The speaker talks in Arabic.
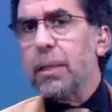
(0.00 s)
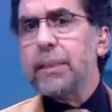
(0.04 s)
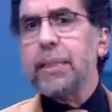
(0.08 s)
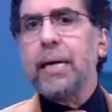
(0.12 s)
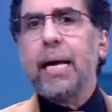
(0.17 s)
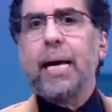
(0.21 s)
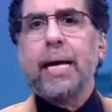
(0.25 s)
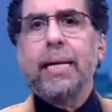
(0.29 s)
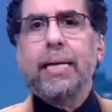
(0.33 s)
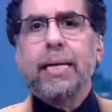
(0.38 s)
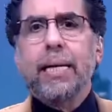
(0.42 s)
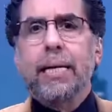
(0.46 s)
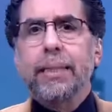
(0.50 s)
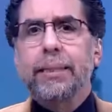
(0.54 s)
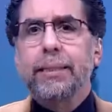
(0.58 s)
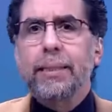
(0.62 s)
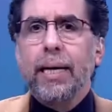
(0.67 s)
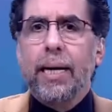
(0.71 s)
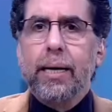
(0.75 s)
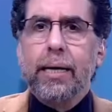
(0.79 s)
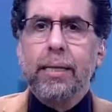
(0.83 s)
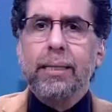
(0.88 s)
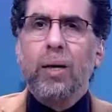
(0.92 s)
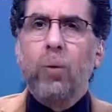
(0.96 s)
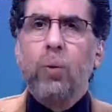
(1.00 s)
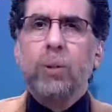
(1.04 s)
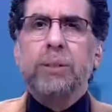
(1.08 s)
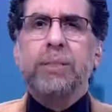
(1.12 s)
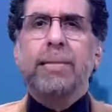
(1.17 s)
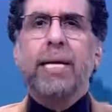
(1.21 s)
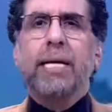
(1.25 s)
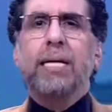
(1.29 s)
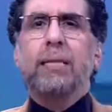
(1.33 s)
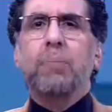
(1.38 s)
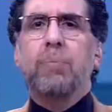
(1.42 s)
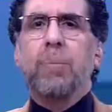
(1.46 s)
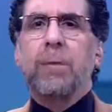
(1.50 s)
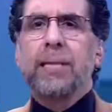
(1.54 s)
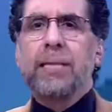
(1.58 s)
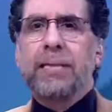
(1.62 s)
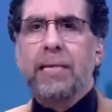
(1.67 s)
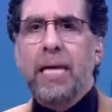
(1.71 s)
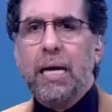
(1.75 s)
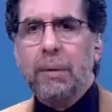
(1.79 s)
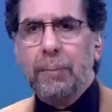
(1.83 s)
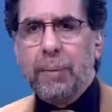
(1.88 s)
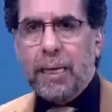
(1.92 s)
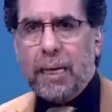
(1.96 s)
دي الحقيقه التعريضه وسعت من
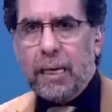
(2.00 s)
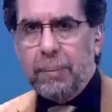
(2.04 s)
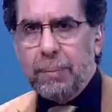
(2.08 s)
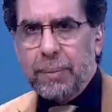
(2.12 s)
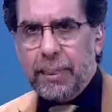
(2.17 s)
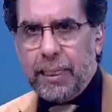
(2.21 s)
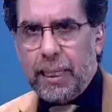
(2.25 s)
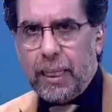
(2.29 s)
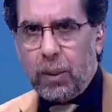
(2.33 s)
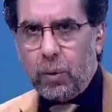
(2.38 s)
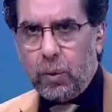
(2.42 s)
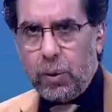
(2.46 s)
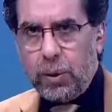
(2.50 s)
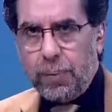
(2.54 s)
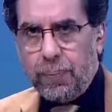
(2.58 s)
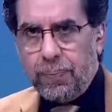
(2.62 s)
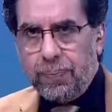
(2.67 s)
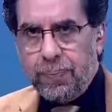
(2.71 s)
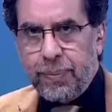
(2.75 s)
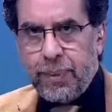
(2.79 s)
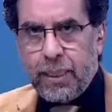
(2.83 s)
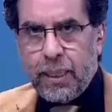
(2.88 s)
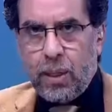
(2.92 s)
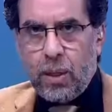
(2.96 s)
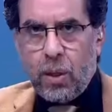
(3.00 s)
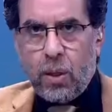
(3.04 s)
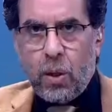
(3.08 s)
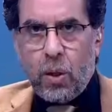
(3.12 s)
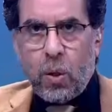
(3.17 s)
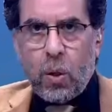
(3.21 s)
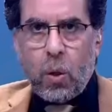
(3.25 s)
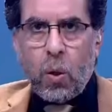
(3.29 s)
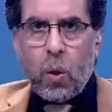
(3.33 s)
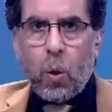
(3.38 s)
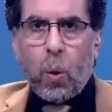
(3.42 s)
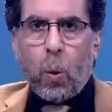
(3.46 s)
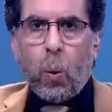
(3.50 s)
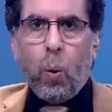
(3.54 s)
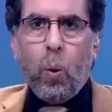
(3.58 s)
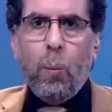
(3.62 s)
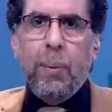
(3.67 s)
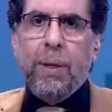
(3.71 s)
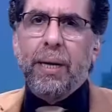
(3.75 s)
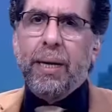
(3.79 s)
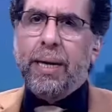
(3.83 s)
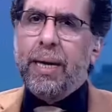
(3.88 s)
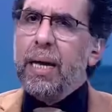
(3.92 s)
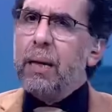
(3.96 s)
تامر امين قوي
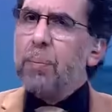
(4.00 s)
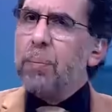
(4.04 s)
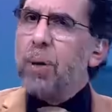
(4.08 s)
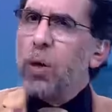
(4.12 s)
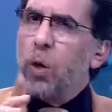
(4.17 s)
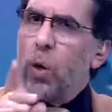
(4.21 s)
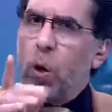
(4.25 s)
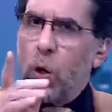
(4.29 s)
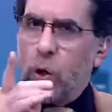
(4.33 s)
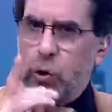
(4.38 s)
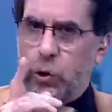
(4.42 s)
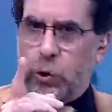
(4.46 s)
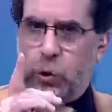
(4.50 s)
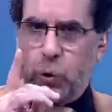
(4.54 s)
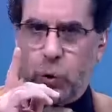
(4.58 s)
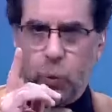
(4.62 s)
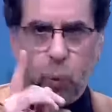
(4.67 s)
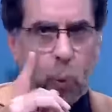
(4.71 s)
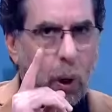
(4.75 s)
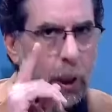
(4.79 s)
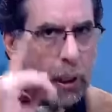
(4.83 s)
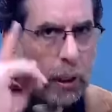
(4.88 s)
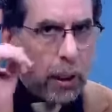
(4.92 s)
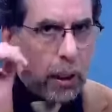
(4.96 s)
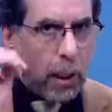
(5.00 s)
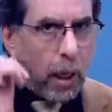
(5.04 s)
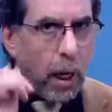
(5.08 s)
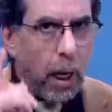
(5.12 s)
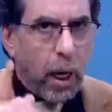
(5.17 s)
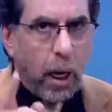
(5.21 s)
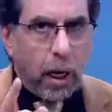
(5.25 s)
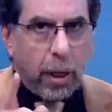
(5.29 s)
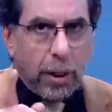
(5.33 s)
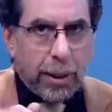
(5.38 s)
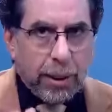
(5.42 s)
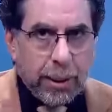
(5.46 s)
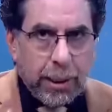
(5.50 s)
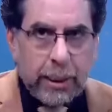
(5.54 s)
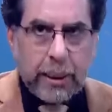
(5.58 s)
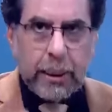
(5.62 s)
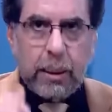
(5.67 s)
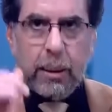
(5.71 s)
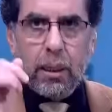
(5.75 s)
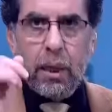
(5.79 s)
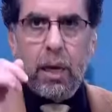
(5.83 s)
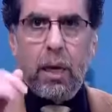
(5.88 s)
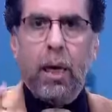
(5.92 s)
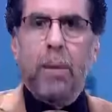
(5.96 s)
ومن غير ما يقصد والله
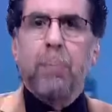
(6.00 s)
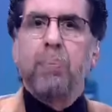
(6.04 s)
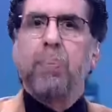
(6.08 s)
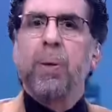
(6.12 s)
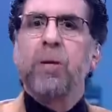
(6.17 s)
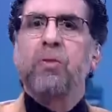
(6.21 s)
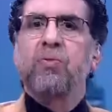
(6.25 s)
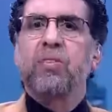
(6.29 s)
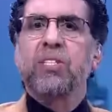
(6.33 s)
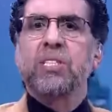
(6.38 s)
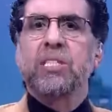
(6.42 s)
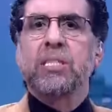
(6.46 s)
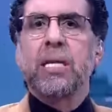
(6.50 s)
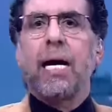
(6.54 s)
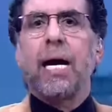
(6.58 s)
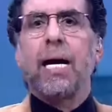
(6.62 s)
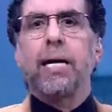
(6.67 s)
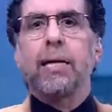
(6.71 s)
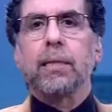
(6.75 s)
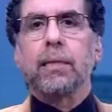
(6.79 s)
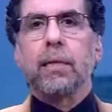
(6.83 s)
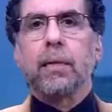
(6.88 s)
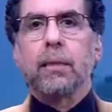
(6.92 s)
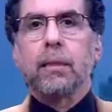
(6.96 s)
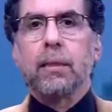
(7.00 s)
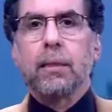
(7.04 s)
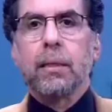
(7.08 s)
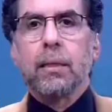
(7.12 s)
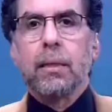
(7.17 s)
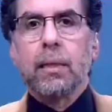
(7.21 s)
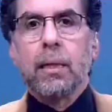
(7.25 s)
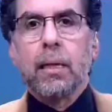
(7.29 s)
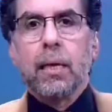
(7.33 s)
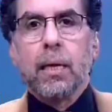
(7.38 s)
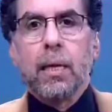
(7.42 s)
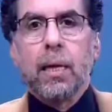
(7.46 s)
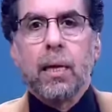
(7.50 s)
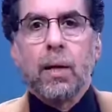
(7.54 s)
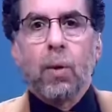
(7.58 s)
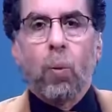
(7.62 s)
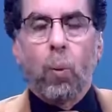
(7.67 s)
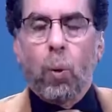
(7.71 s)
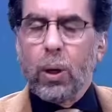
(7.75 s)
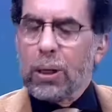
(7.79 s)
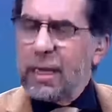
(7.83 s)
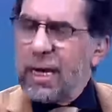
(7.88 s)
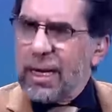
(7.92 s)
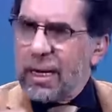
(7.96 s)
خبط في الصعايده
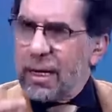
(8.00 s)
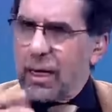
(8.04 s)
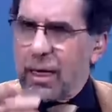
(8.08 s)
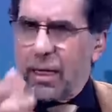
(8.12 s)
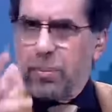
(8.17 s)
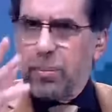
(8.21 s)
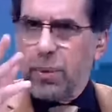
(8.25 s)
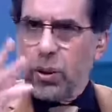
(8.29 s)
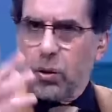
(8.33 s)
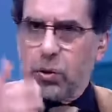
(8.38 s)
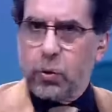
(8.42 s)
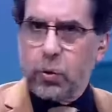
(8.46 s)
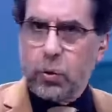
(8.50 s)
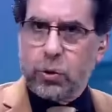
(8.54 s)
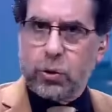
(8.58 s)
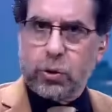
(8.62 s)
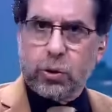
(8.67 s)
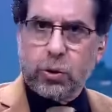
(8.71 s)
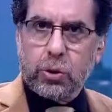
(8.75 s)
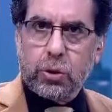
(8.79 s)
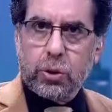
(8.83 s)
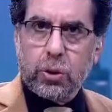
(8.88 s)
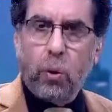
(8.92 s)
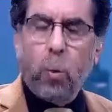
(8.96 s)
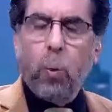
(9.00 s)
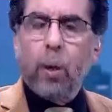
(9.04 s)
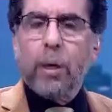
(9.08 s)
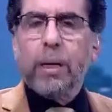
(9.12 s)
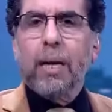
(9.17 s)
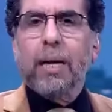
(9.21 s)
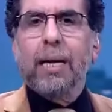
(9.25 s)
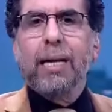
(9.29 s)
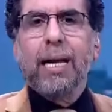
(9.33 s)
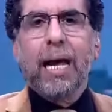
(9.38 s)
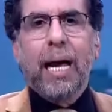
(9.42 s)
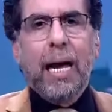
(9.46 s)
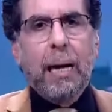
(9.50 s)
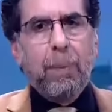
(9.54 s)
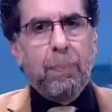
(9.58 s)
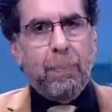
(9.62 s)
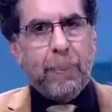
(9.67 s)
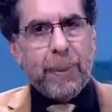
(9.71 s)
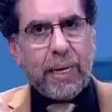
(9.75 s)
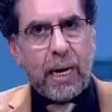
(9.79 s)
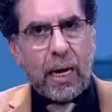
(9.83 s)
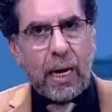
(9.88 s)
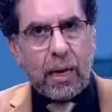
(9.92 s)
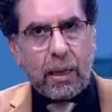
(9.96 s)
والله الراجل ما يقصدش هو الراجل حب
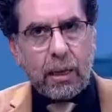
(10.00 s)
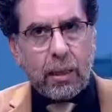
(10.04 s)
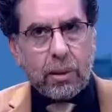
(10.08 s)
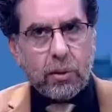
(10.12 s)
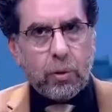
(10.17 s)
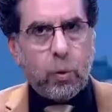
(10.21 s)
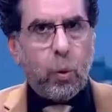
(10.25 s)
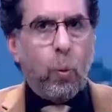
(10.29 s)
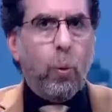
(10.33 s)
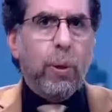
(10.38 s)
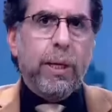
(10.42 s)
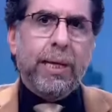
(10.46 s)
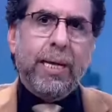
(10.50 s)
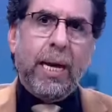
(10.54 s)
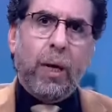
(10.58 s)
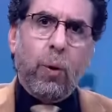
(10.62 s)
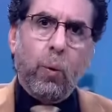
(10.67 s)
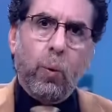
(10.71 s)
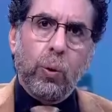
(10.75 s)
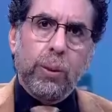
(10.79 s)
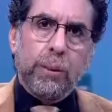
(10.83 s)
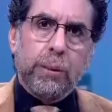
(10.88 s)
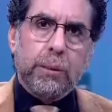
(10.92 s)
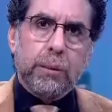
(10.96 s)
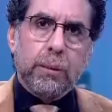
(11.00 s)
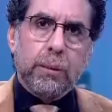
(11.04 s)
يعرض ويجود